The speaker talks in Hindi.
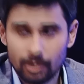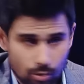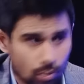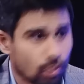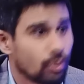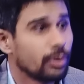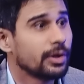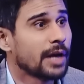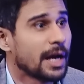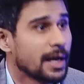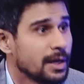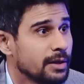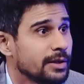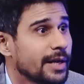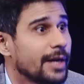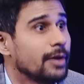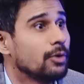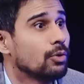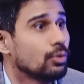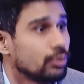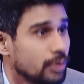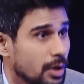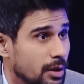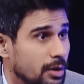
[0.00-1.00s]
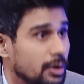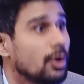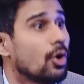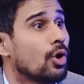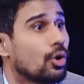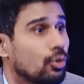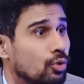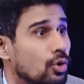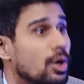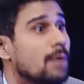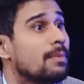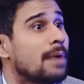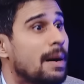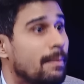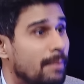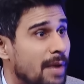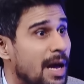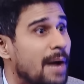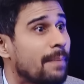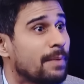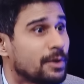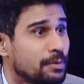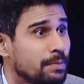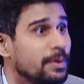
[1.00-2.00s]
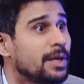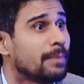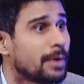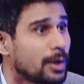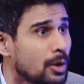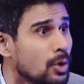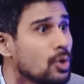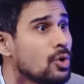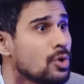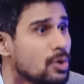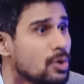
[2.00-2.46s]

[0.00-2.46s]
देखो कोई डाइन शाइन हो सकती है औरतों का मामला आपस में निमट लो